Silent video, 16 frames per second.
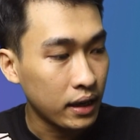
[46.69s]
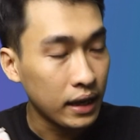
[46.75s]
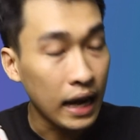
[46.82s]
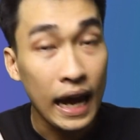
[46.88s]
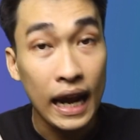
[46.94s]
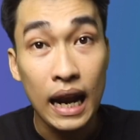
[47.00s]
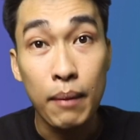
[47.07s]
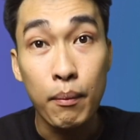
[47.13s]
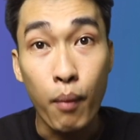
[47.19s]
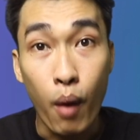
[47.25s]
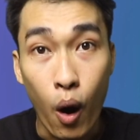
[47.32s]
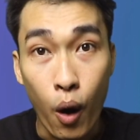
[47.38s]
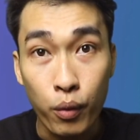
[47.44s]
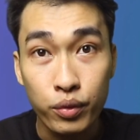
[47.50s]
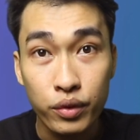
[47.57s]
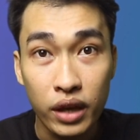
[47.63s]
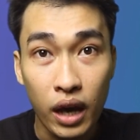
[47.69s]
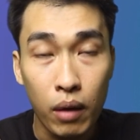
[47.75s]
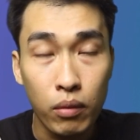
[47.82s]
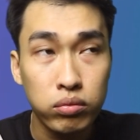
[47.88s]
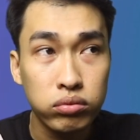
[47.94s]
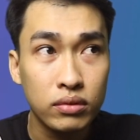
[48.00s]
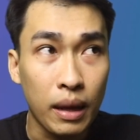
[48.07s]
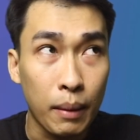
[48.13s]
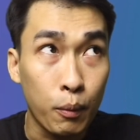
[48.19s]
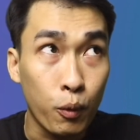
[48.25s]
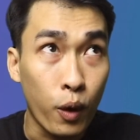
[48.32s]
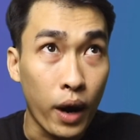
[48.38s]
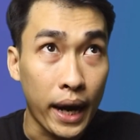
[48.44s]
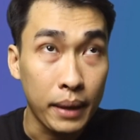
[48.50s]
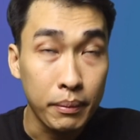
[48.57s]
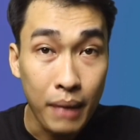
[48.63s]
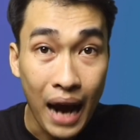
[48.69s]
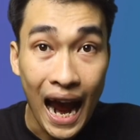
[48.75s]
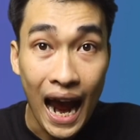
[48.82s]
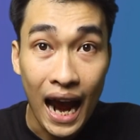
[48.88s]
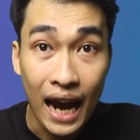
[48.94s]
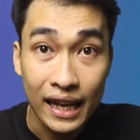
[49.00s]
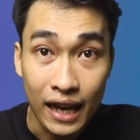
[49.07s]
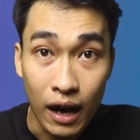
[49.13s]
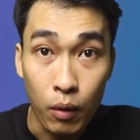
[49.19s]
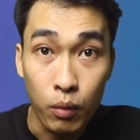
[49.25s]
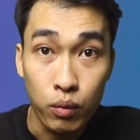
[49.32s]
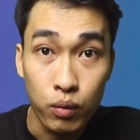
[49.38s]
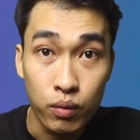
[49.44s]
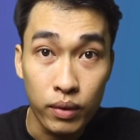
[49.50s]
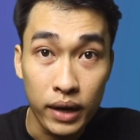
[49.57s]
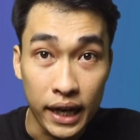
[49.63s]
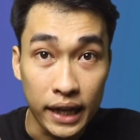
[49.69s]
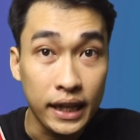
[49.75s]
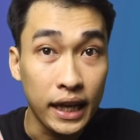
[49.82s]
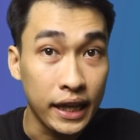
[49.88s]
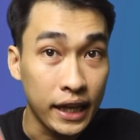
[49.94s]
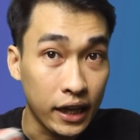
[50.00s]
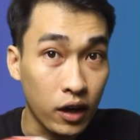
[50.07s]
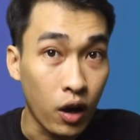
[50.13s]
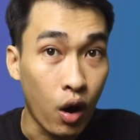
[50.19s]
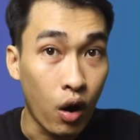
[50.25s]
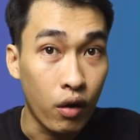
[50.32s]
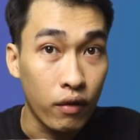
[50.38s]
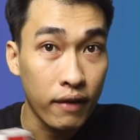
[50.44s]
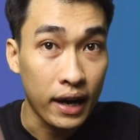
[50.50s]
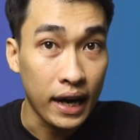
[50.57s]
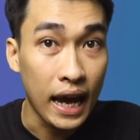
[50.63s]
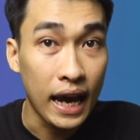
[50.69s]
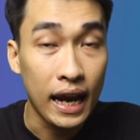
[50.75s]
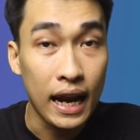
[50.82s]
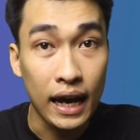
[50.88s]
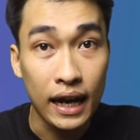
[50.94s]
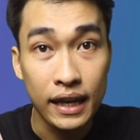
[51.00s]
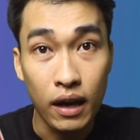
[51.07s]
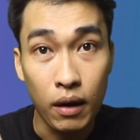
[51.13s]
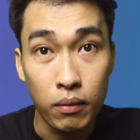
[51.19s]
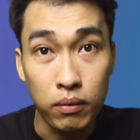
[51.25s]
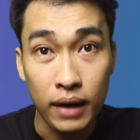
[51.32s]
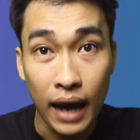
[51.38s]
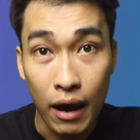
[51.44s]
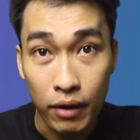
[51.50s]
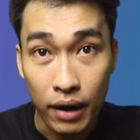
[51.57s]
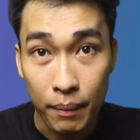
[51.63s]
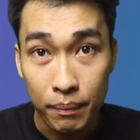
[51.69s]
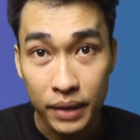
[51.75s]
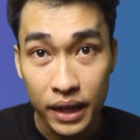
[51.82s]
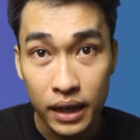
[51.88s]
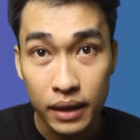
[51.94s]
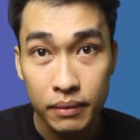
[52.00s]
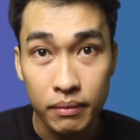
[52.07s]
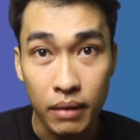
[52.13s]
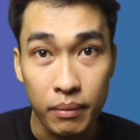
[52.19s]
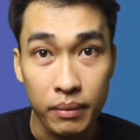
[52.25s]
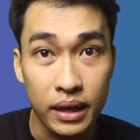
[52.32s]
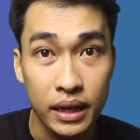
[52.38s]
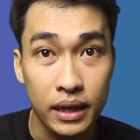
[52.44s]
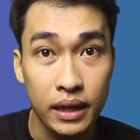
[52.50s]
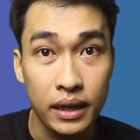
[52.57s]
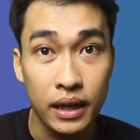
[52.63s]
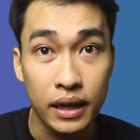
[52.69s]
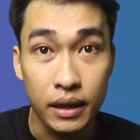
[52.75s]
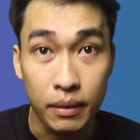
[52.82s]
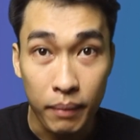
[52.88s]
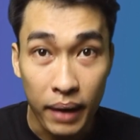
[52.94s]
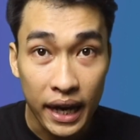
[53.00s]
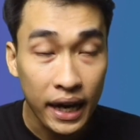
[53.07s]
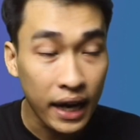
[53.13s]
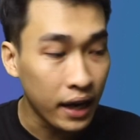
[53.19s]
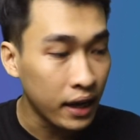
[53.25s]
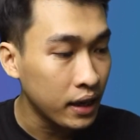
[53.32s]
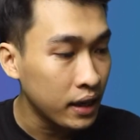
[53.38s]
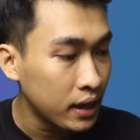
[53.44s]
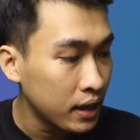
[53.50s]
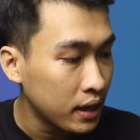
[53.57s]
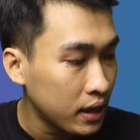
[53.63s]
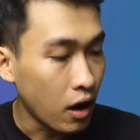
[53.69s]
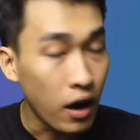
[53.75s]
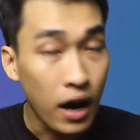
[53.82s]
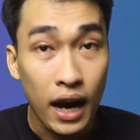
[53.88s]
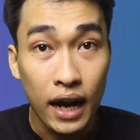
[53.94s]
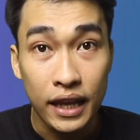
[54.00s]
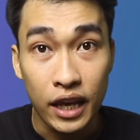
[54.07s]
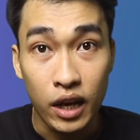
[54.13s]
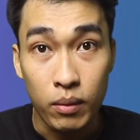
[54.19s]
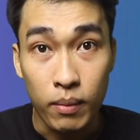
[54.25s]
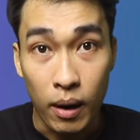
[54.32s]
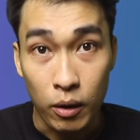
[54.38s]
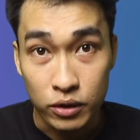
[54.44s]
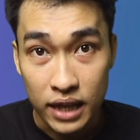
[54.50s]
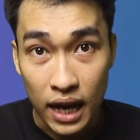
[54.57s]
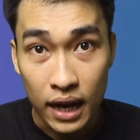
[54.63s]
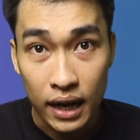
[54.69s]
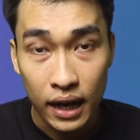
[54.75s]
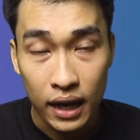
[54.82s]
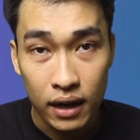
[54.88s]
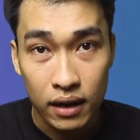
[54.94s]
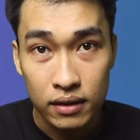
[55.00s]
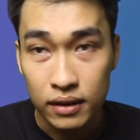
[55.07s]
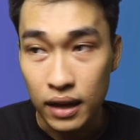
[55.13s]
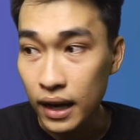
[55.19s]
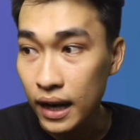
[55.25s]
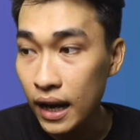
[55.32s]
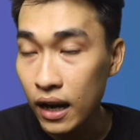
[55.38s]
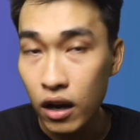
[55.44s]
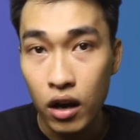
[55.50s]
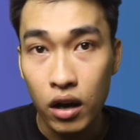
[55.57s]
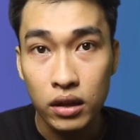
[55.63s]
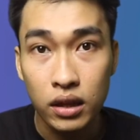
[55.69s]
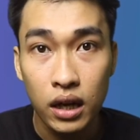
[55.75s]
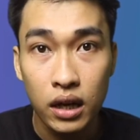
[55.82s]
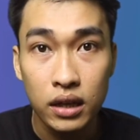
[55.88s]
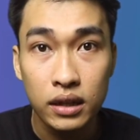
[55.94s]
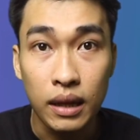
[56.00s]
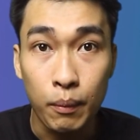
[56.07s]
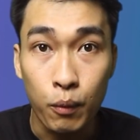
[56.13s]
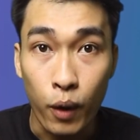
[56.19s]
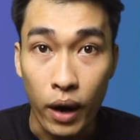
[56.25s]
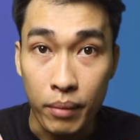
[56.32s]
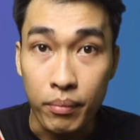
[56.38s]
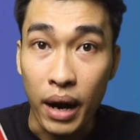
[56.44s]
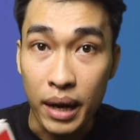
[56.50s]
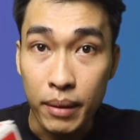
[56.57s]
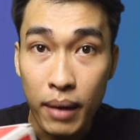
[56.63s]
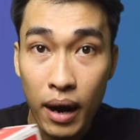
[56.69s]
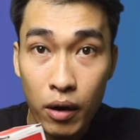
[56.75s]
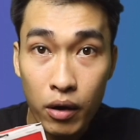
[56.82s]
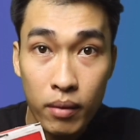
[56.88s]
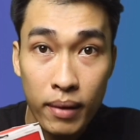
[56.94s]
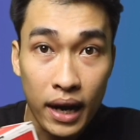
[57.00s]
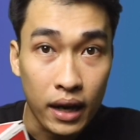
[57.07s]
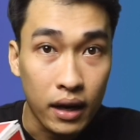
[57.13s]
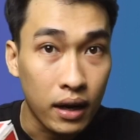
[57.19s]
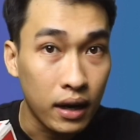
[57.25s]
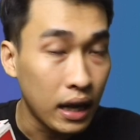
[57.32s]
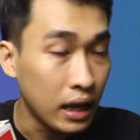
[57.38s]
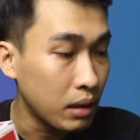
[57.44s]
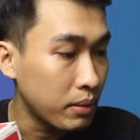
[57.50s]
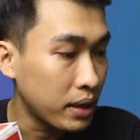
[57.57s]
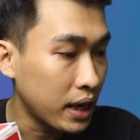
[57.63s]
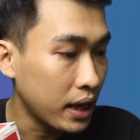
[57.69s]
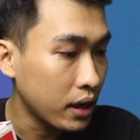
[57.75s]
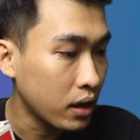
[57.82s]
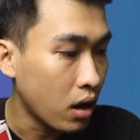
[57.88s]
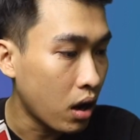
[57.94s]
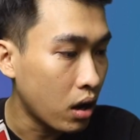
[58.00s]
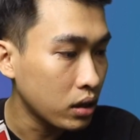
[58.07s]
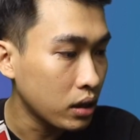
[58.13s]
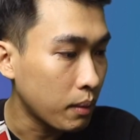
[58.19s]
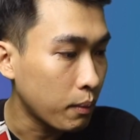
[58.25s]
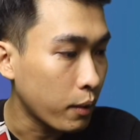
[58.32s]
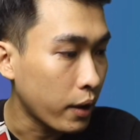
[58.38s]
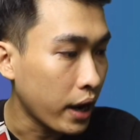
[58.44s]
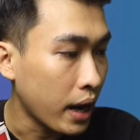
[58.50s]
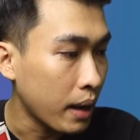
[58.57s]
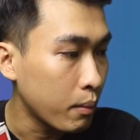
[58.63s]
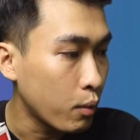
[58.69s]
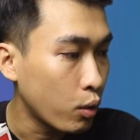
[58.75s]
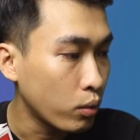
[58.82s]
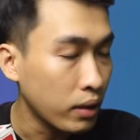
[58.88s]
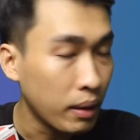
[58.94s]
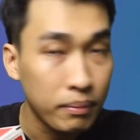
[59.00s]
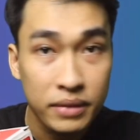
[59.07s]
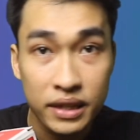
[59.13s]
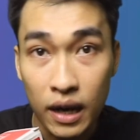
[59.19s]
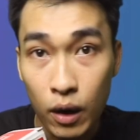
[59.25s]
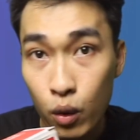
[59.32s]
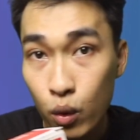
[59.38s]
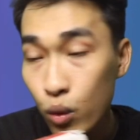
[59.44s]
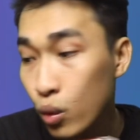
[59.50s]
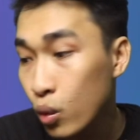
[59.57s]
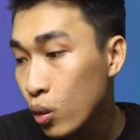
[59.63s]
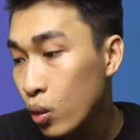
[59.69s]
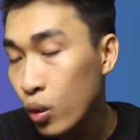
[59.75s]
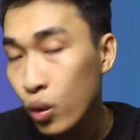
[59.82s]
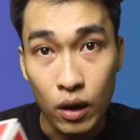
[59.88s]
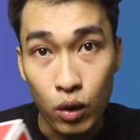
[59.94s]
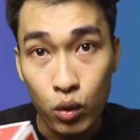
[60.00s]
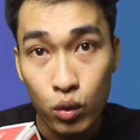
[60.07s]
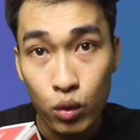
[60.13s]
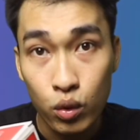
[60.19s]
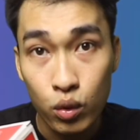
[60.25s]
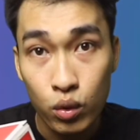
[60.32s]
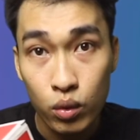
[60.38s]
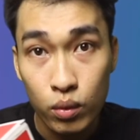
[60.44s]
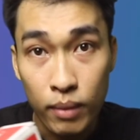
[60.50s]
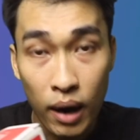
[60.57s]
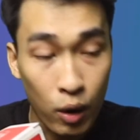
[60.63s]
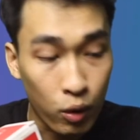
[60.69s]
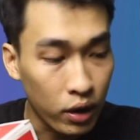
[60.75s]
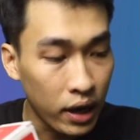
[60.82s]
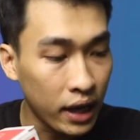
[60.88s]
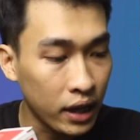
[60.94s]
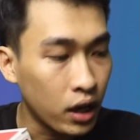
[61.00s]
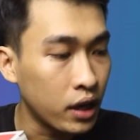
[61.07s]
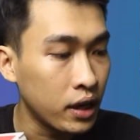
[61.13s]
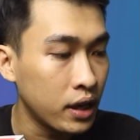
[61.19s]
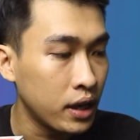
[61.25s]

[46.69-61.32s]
Đây là một trong tầm khoảng 3 dòng hiển thị nhiệt độ và đây là cái dòng cao cấp nhất mà mình được biết ha. Có rất là nhiều màu sắc ha. Thật ra nó có tới tầm khoảng 7 màu các bạn. Ở đây mình đang có tầm khoảng 2, 4, 5, 6 màu ở đây thôi.